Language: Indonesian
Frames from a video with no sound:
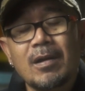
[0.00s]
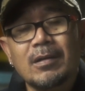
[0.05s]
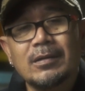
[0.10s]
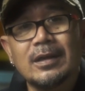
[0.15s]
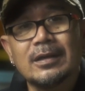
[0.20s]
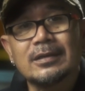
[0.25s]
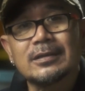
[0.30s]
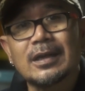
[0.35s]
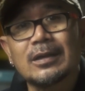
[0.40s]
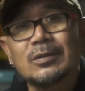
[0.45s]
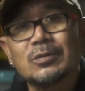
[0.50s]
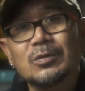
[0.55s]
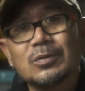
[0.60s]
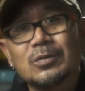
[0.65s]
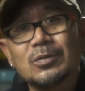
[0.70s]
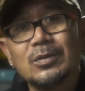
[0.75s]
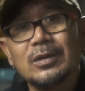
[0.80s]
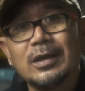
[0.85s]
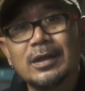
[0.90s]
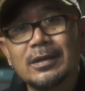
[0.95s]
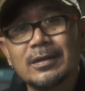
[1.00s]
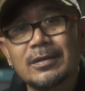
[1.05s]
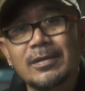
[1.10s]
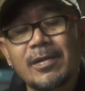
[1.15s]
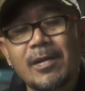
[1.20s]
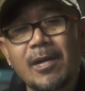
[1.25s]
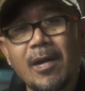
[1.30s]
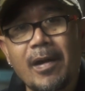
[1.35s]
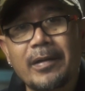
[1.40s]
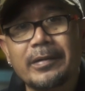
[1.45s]
dan satu suling
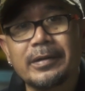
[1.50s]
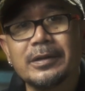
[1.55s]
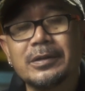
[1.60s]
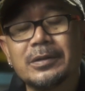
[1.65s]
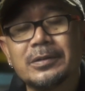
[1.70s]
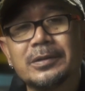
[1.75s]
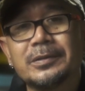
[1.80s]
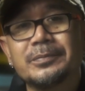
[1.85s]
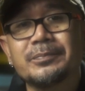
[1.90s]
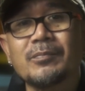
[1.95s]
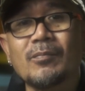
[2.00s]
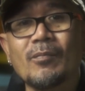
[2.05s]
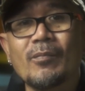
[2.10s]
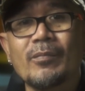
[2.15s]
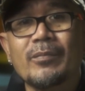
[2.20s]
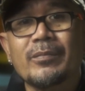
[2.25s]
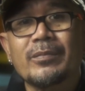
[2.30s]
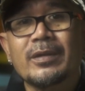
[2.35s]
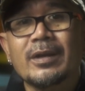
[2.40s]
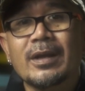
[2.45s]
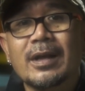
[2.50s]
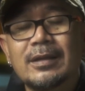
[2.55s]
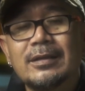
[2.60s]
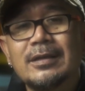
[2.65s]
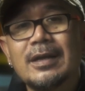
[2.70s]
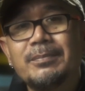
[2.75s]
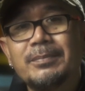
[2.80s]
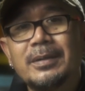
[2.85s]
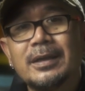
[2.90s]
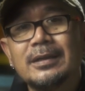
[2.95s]
gitu loh
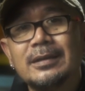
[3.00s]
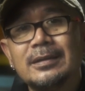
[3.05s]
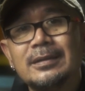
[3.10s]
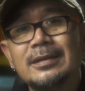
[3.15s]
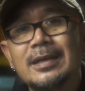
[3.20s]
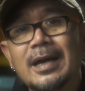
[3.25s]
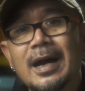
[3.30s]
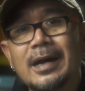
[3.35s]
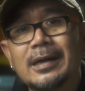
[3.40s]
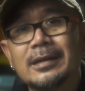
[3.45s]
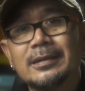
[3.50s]
Kenapa gendang?